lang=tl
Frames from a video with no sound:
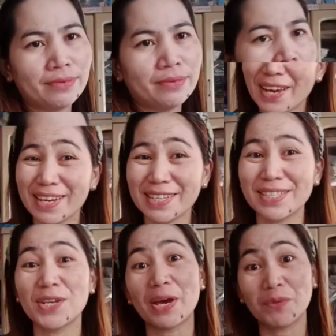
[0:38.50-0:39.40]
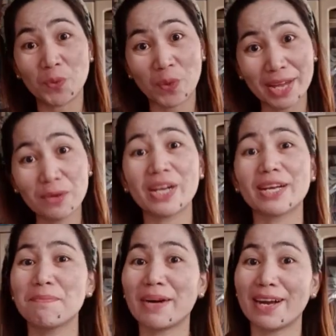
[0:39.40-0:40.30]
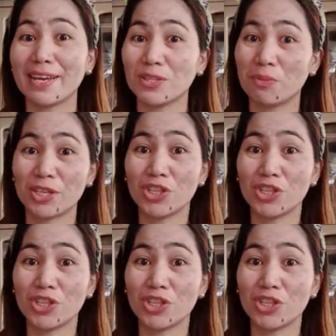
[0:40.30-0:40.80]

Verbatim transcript: guys! Hello everyone! Welcome back again to my